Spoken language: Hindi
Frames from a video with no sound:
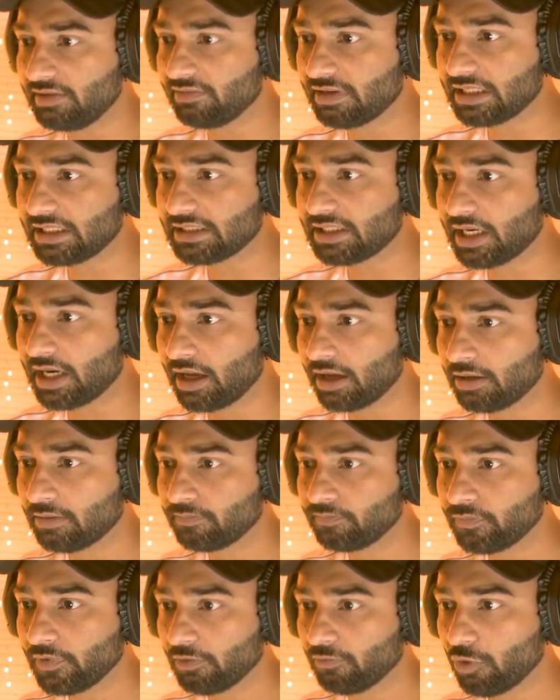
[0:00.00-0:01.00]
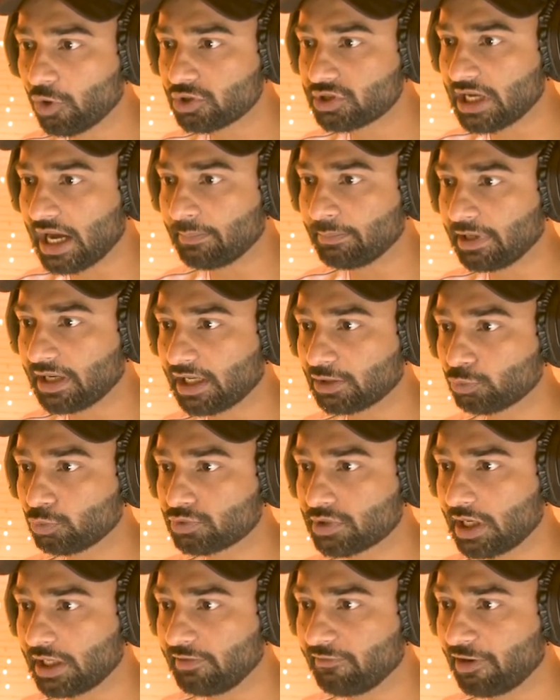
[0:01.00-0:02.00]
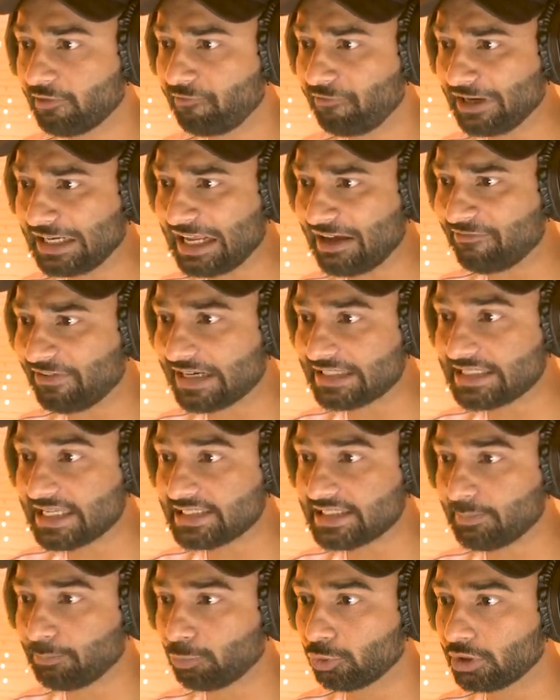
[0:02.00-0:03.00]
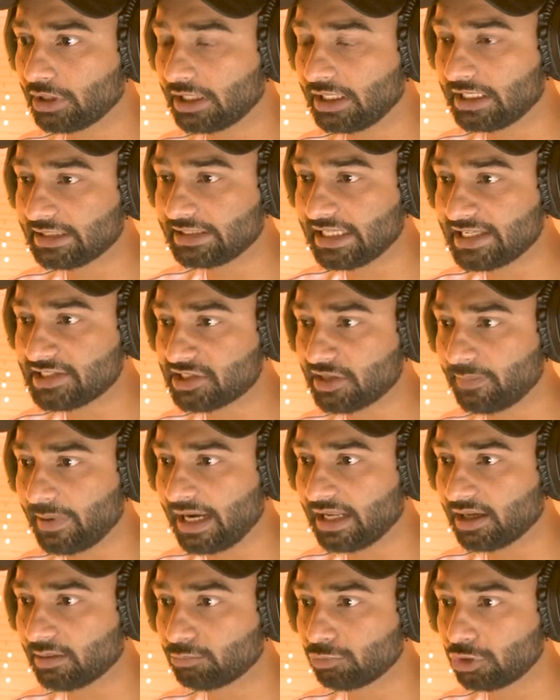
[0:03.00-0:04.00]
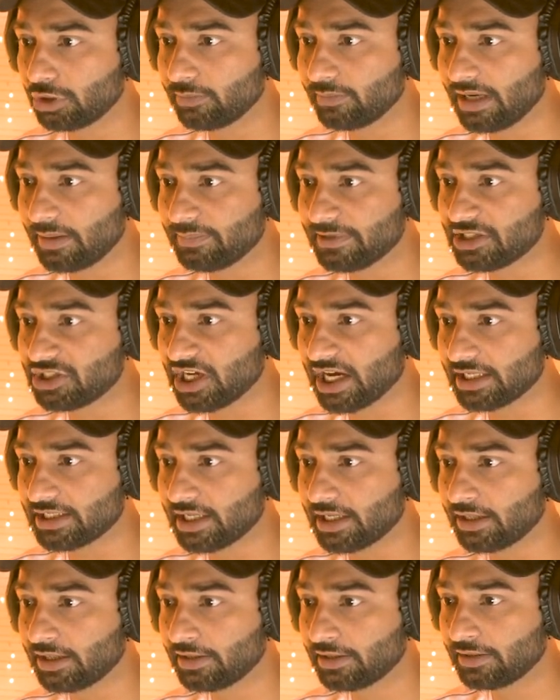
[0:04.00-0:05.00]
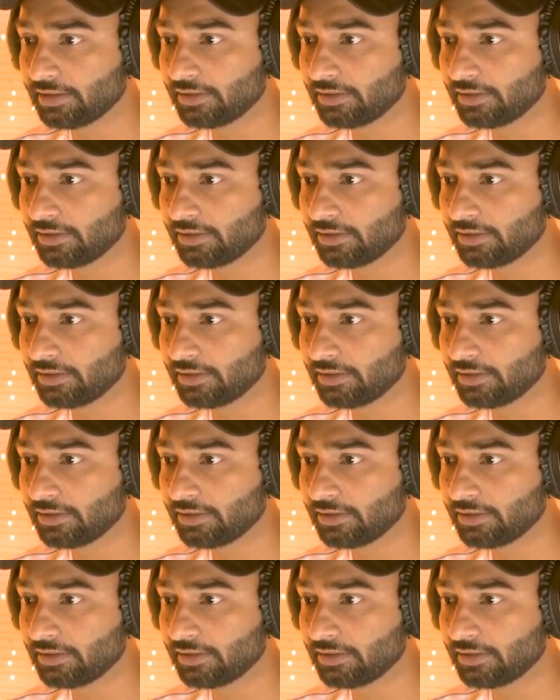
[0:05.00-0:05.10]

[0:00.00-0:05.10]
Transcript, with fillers: लीवर किधर है वो सामने रहा दूसरा लीवर फटाफट से इसे पुल कर लेते हैं इससे पहले कि मुर्गी मेरे पीछे आ जाए